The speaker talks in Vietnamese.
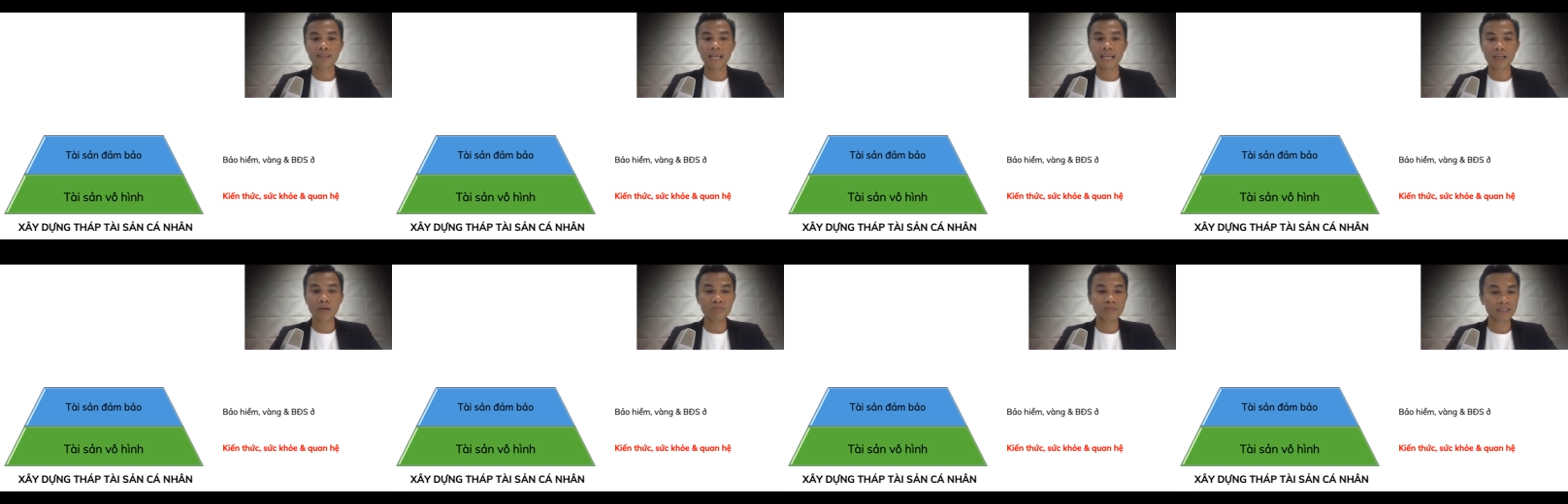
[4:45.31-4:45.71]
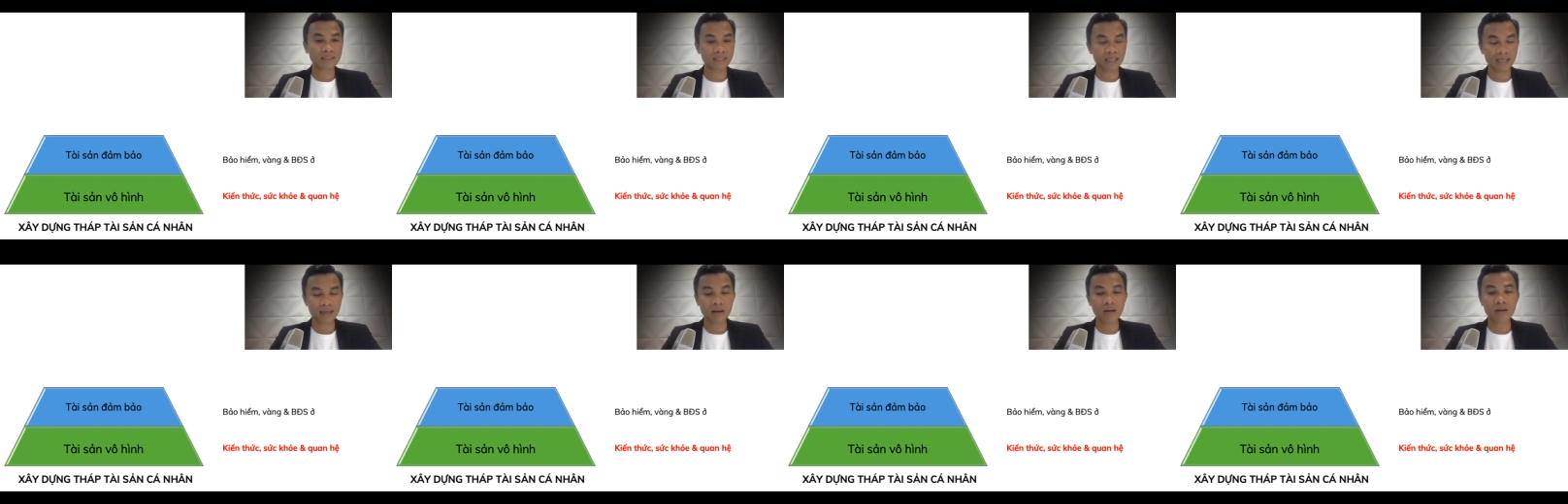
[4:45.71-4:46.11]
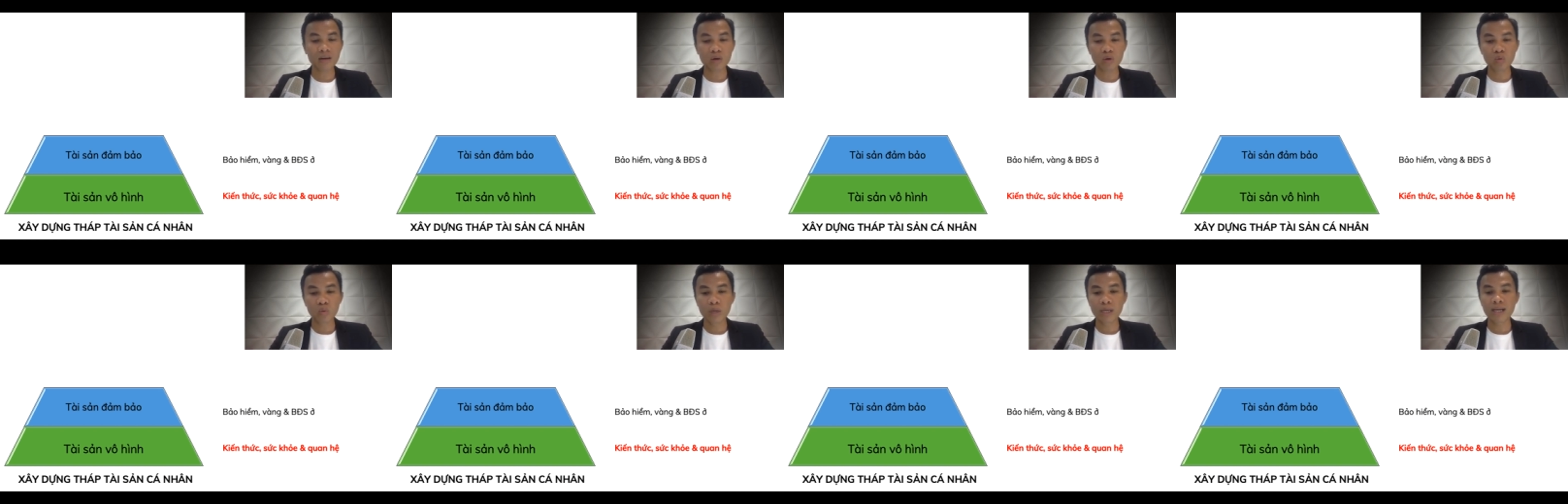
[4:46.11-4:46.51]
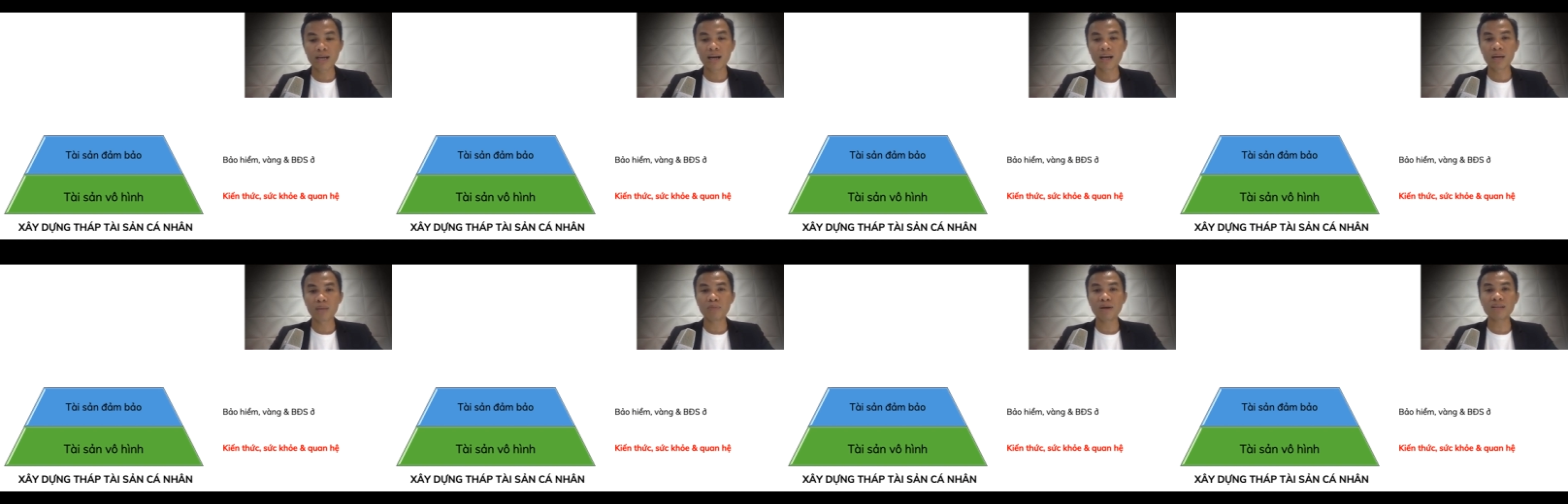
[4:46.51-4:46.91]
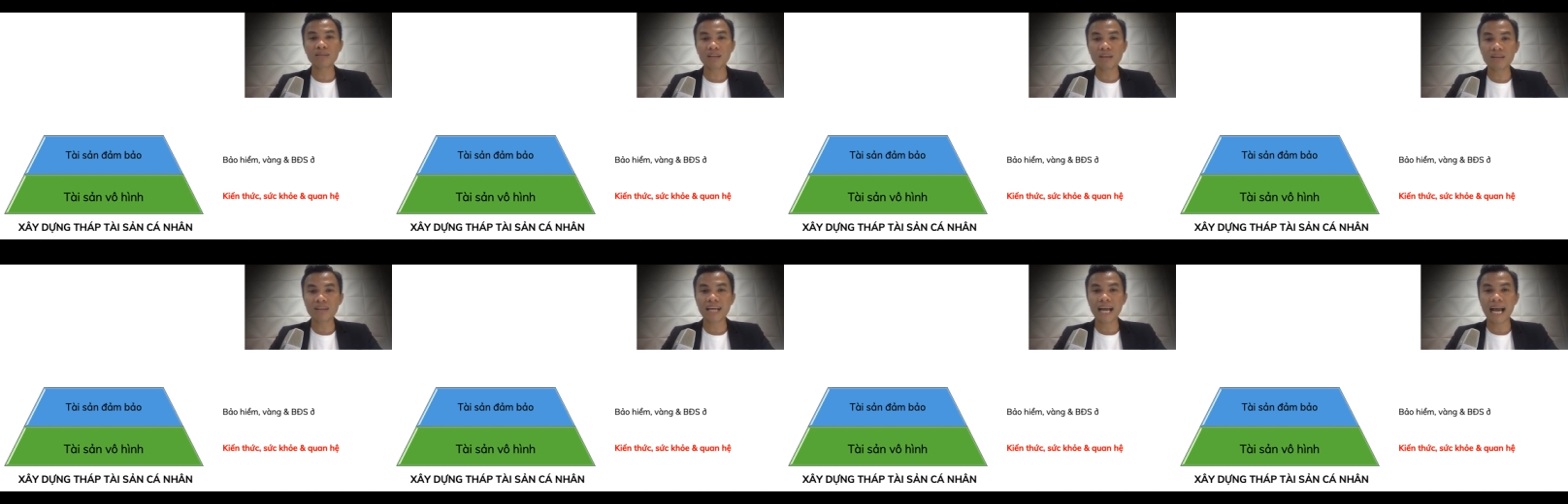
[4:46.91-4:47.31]
thì chúng ta sẽ có nguy cơ là
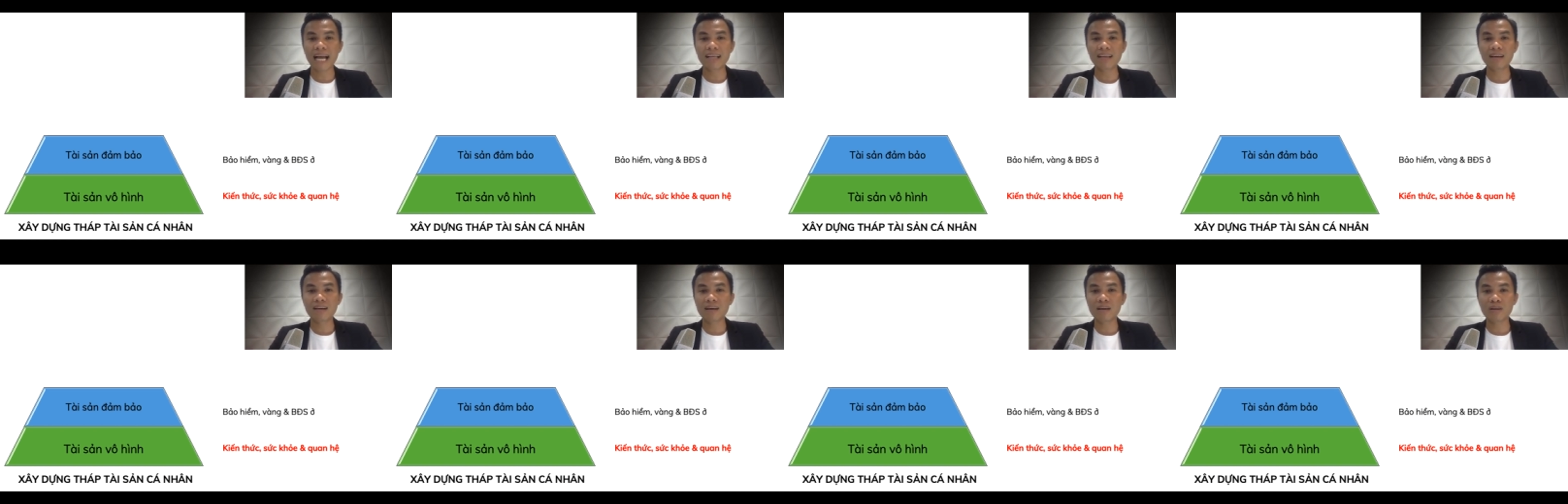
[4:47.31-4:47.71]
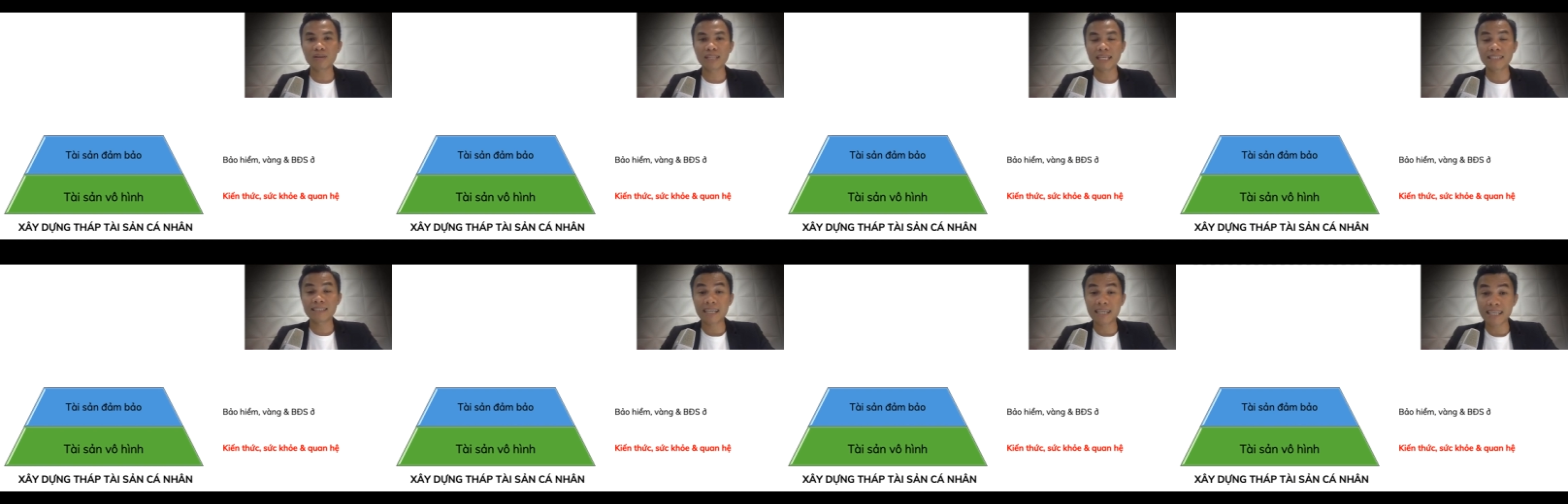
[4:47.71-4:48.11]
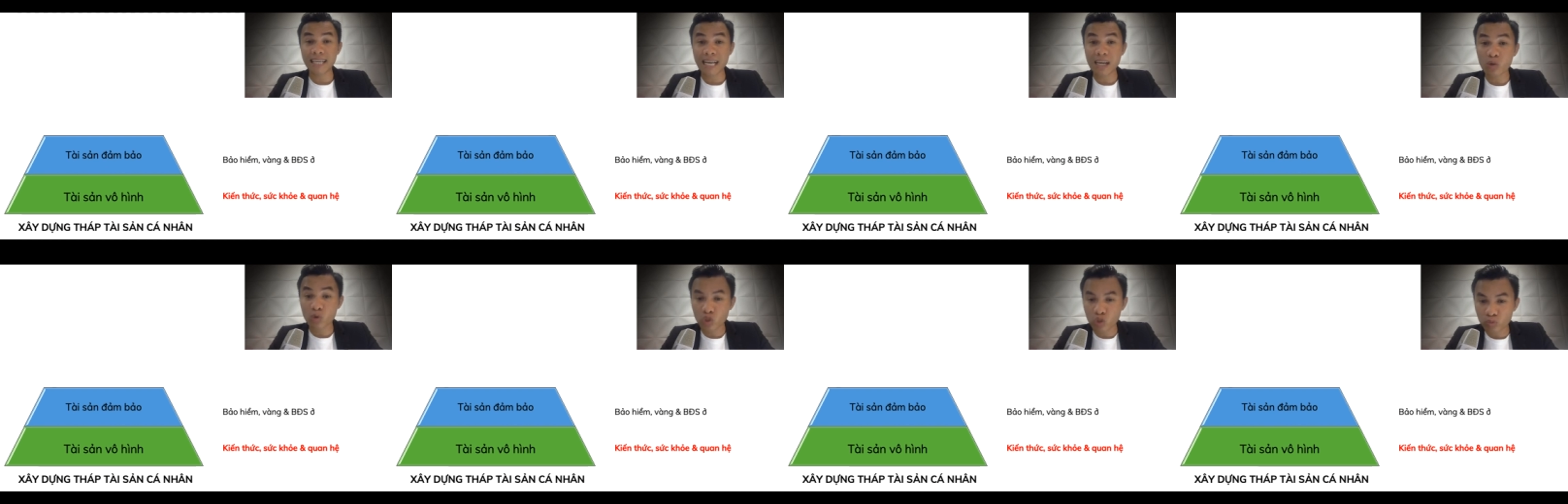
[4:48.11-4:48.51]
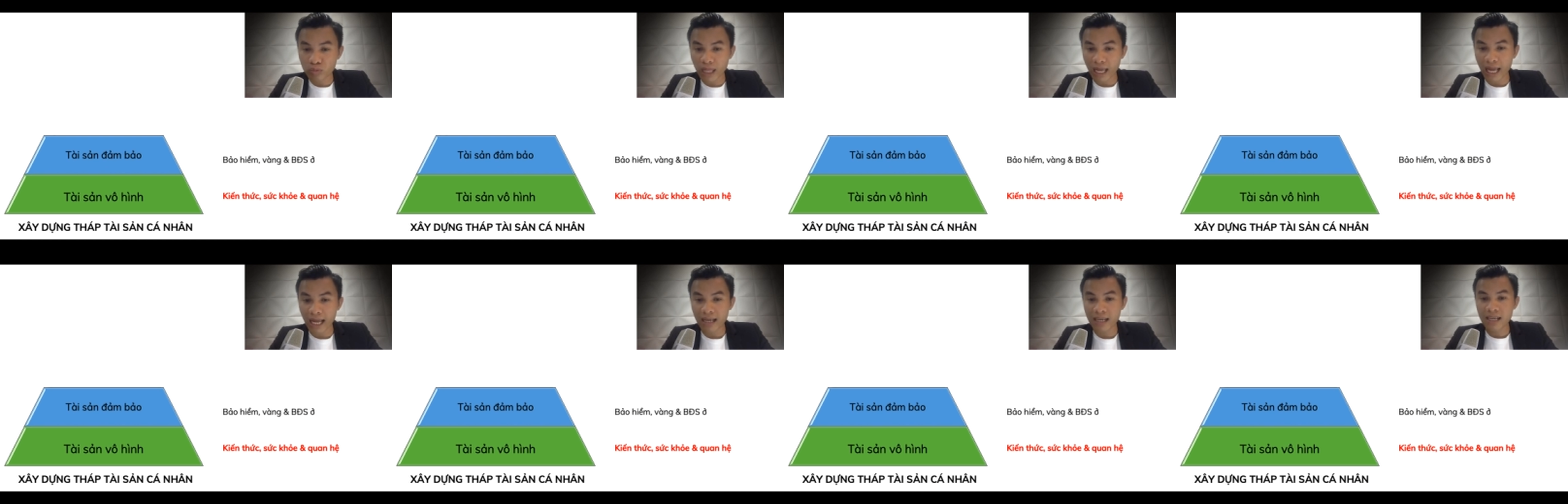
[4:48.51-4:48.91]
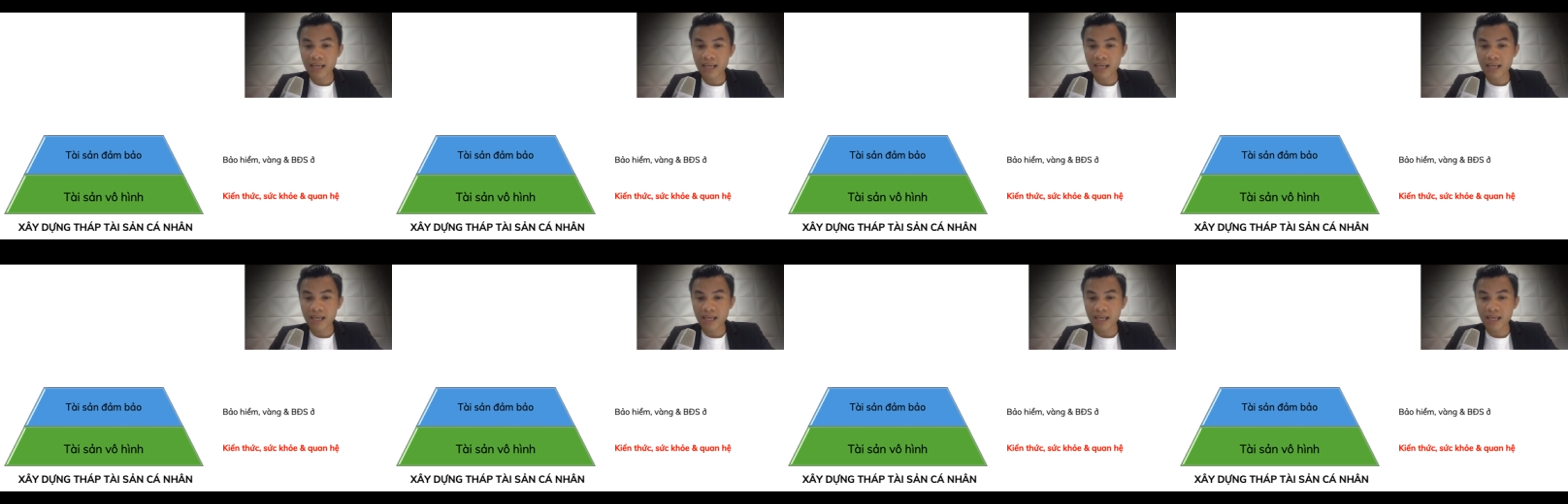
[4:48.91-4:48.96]
mất tất cả những cái loại tài sản khác của chúng ta